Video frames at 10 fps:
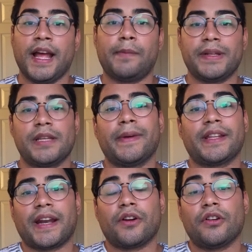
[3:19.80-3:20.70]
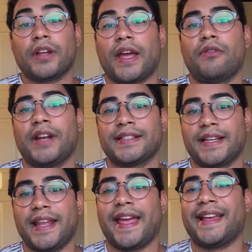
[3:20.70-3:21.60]
El Príncipe Dragón es una
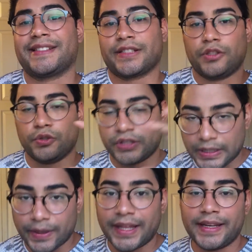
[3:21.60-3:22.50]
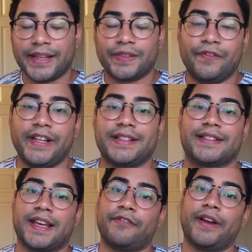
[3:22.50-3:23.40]
serie exclusiva de Netflix
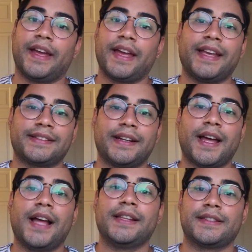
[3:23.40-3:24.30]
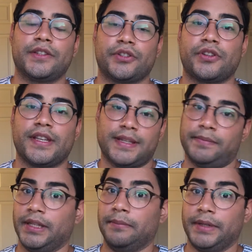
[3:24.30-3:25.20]
que fue estrenada el 18 de
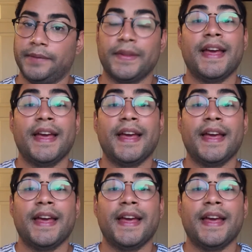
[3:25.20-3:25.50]
septiembre.